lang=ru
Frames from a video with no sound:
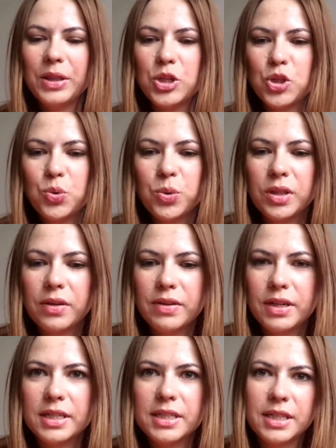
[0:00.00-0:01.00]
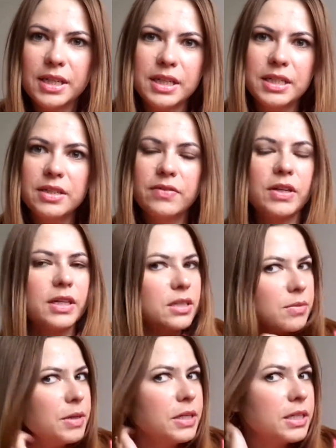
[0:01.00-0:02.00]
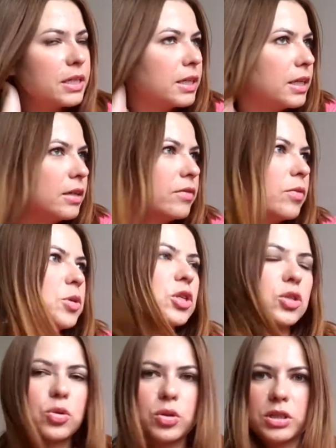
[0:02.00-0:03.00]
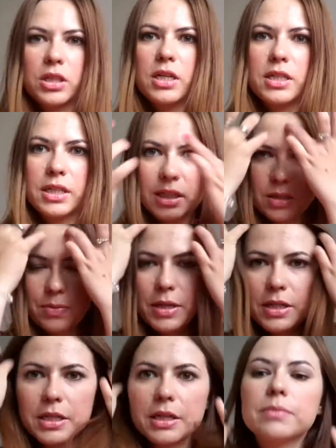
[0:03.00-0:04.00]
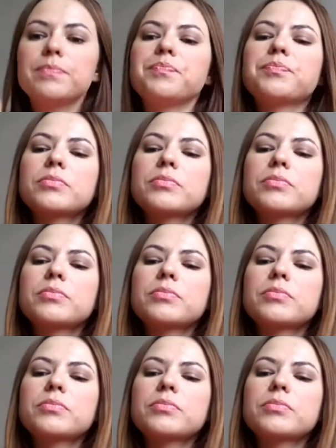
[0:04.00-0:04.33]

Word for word: Начну я, наверное, с декоративной косметики, да, вообще, что касается косметики.